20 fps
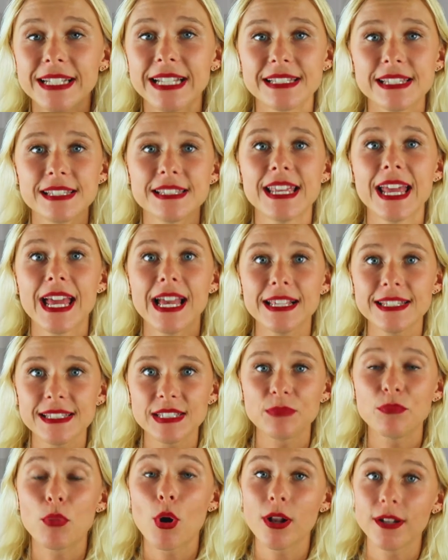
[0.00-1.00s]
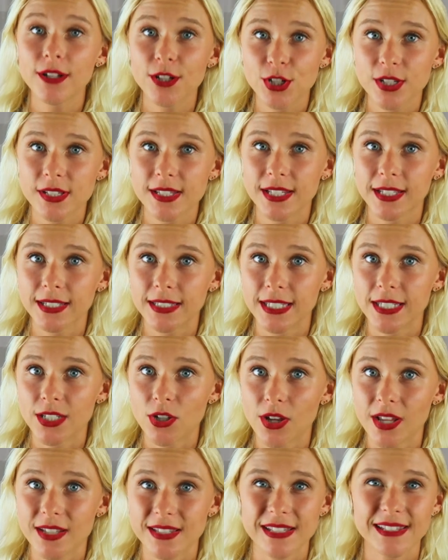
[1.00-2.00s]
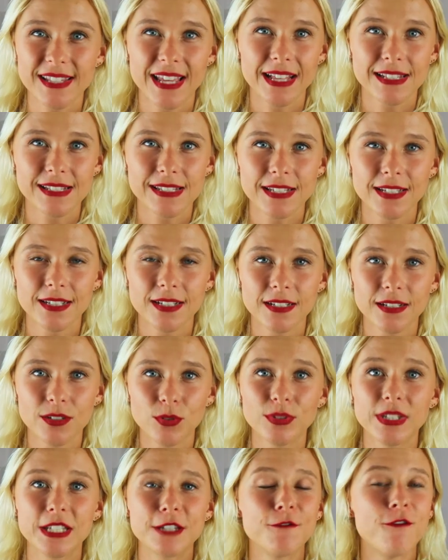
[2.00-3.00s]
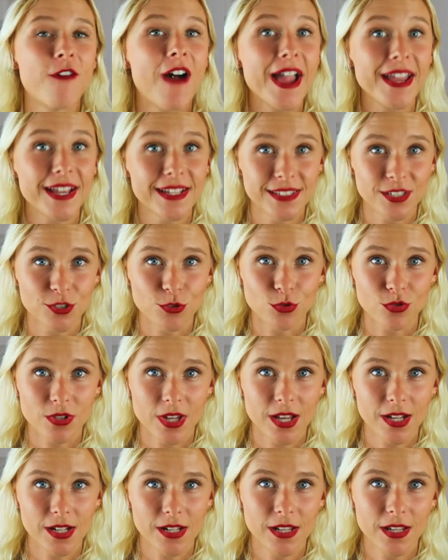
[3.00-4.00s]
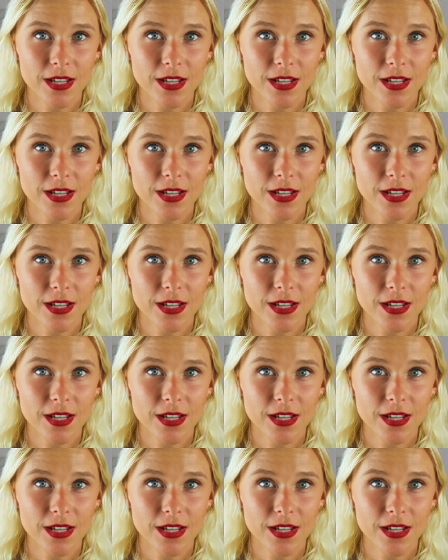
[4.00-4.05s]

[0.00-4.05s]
das ist die erste polnische Serie, die ich euch jetzt ans Herz lege und ich feiere sie total.